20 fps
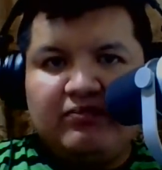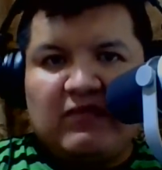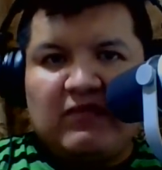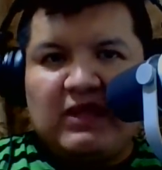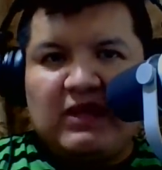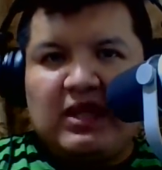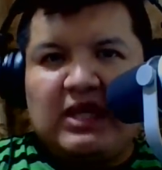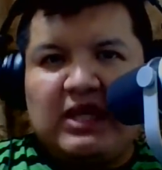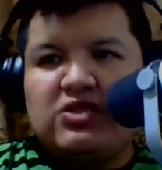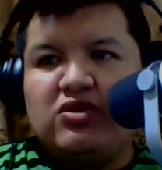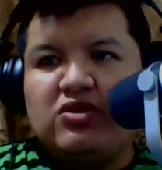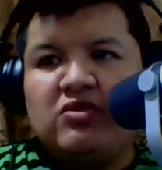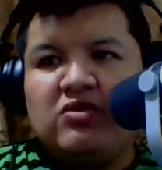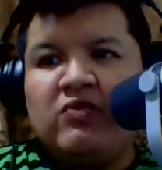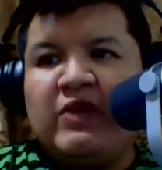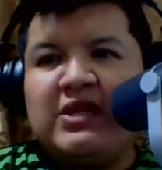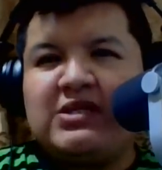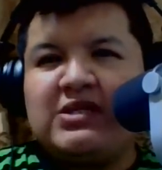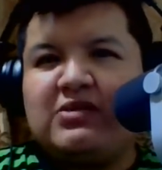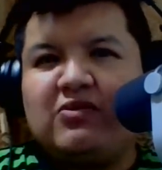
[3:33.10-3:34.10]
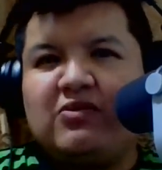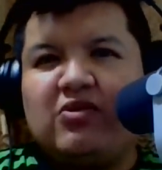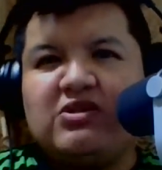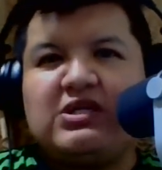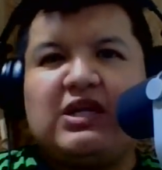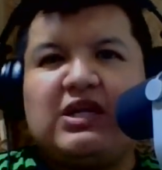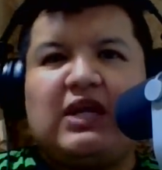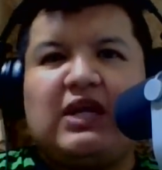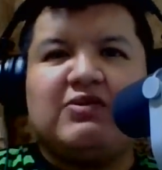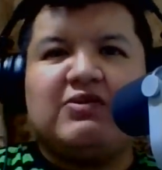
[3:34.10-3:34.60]
Esto no es
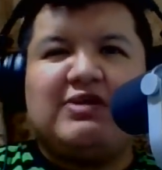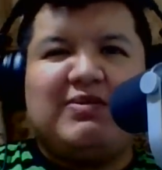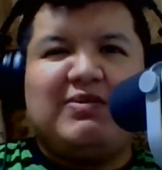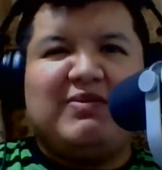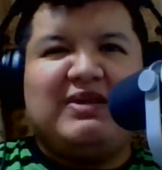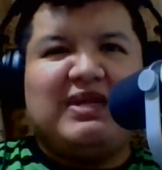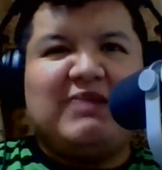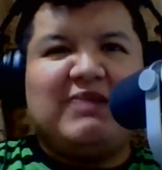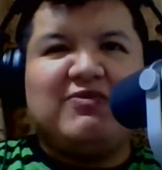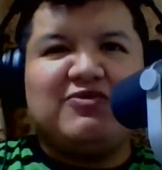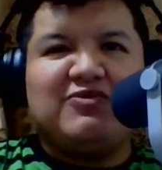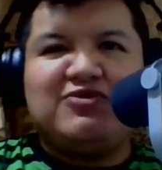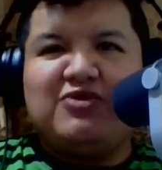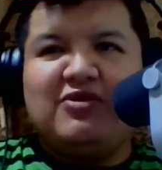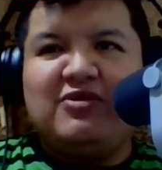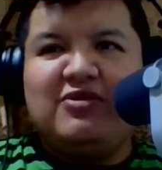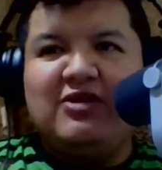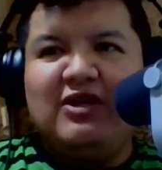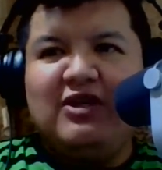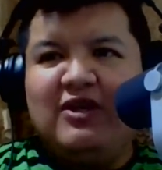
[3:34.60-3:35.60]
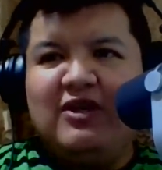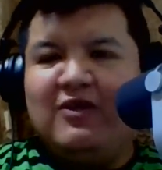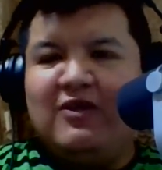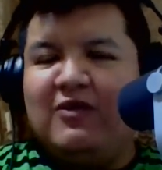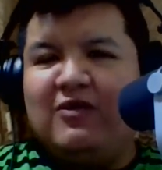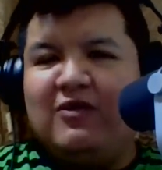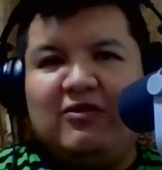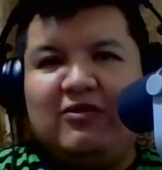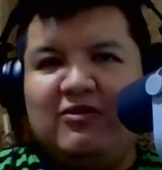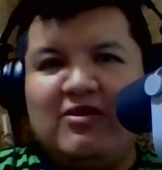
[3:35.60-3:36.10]
cosa que los inventamos yo
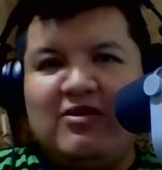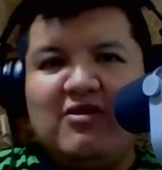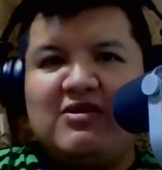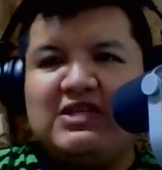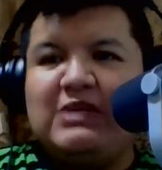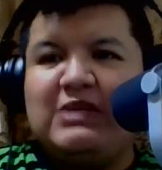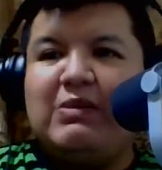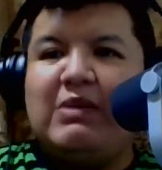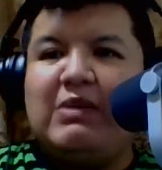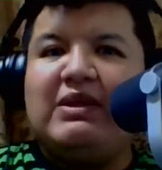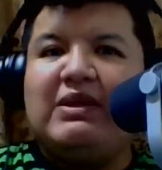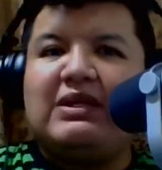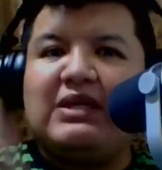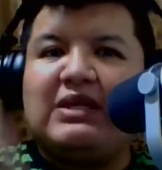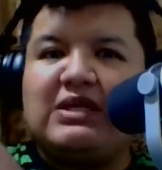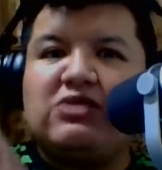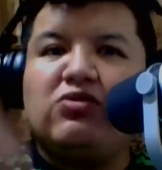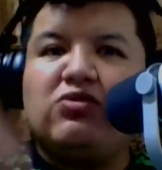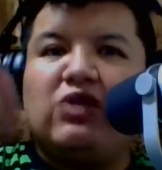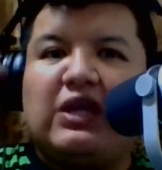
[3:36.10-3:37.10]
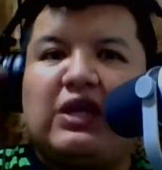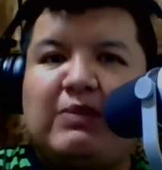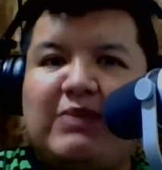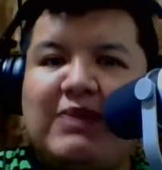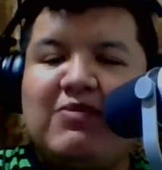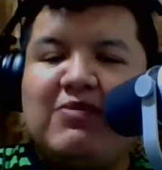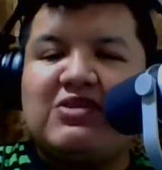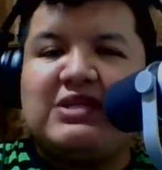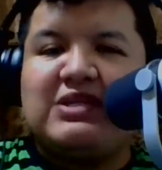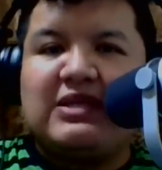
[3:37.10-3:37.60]
o no, simplemente es lo que
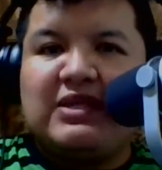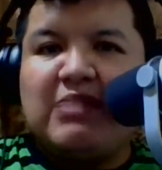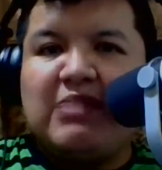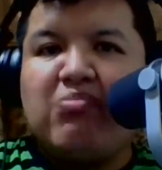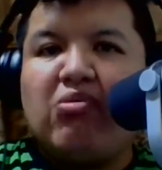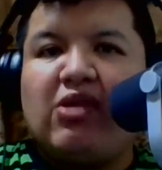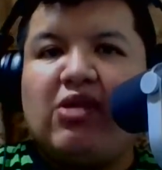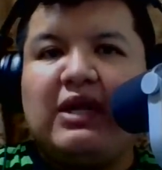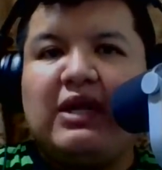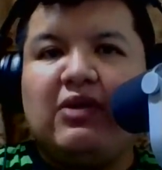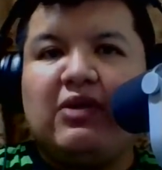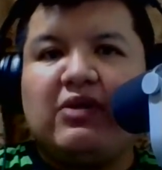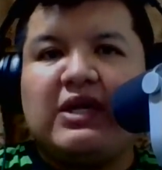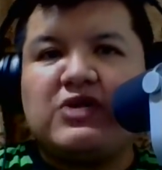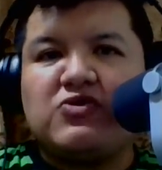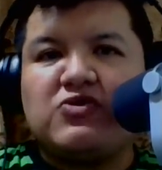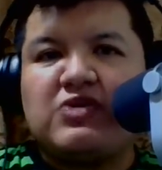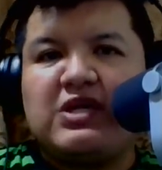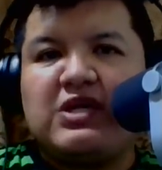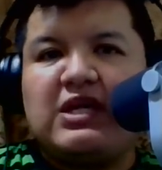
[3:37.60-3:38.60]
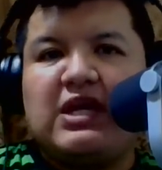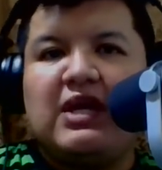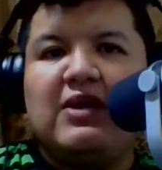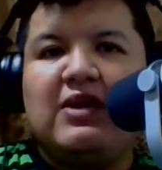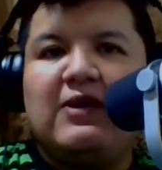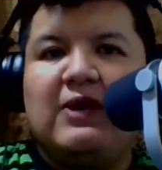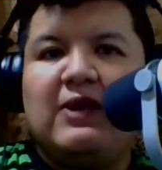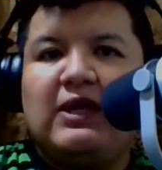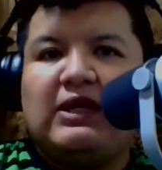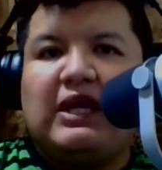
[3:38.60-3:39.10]
vimos en tiempo real, lo que sucedía,
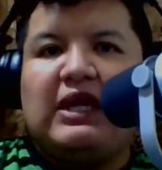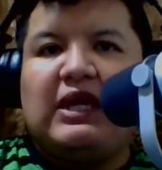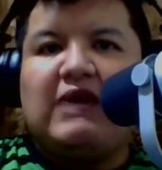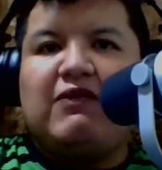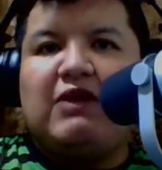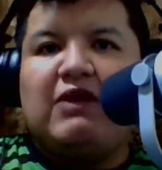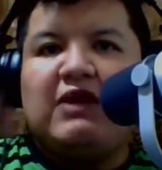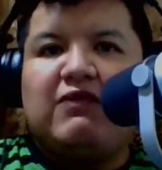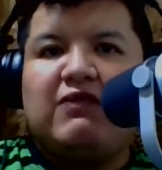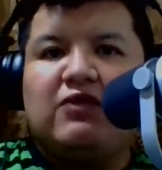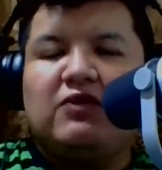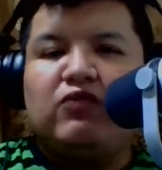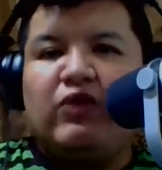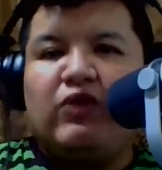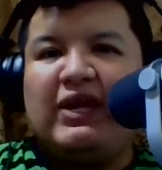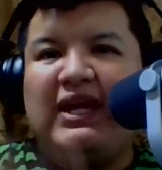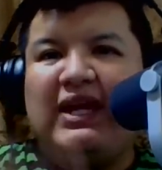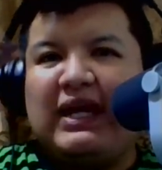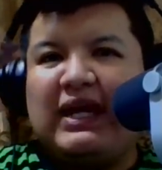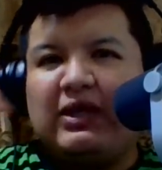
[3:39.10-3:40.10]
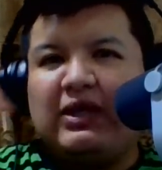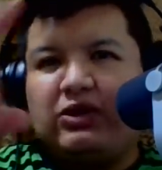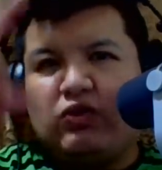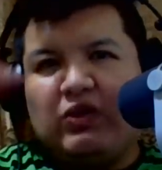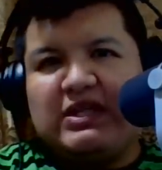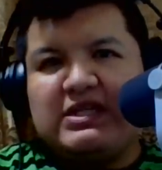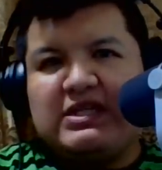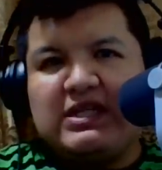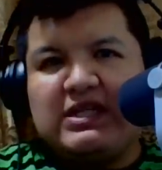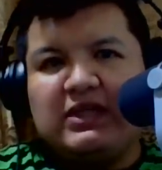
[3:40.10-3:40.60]
que la Food fue
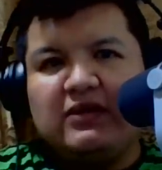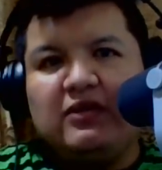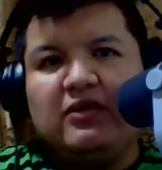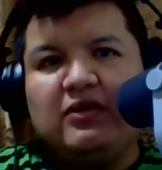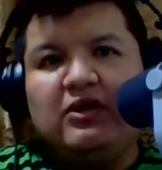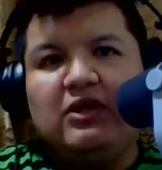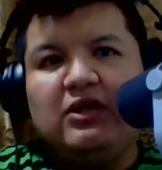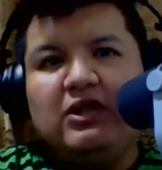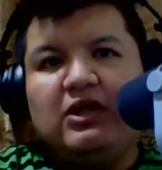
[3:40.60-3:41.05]
actualizando.